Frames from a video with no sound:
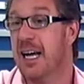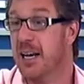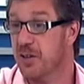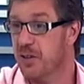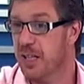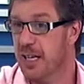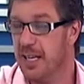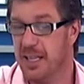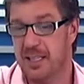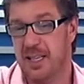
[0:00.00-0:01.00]
a cargo de
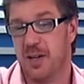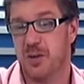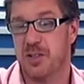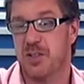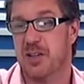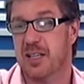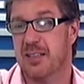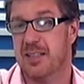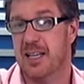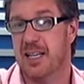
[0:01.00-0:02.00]
la, cuestión
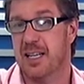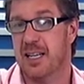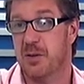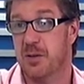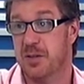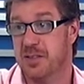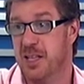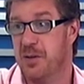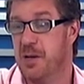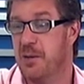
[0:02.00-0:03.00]
orquestal en la
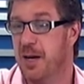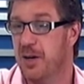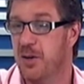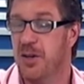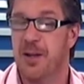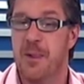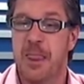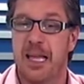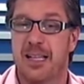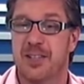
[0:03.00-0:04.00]
Universidad de Bilbao.
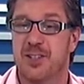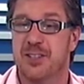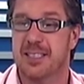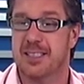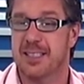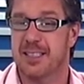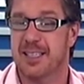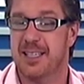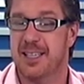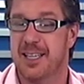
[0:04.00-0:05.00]
Entonces
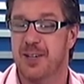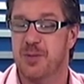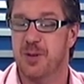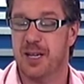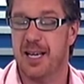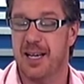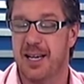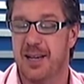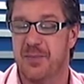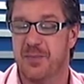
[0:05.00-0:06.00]
este, es como que
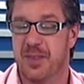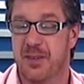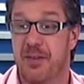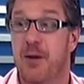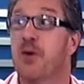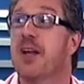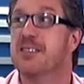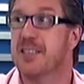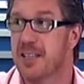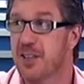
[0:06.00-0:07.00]
ha mm,
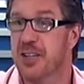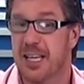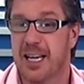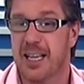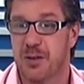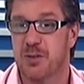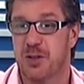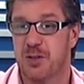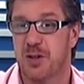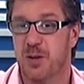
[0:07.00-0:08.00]
favorecido que cada uno
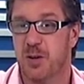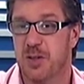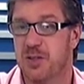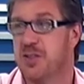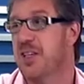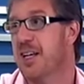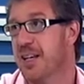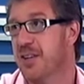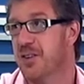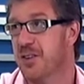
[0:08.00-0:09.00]
de estos encuentros
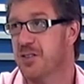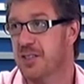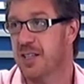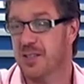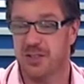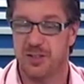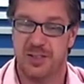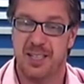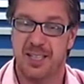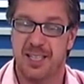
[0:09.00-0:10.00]
cierre con conciertos